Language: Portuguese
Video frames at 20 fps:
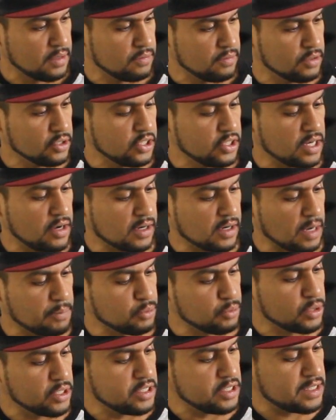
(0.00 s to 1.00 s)
Vou tirar a
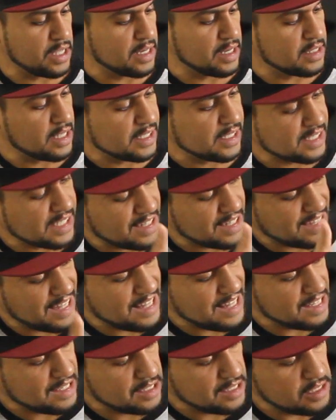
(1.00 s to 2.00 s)
captura de tela dessa
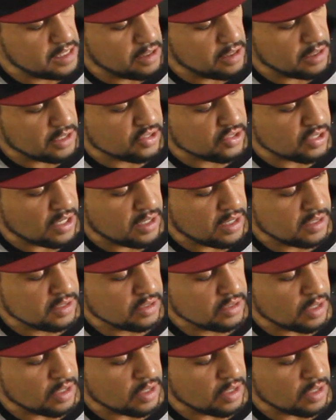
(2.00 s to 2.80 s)
tela aqui, olha só.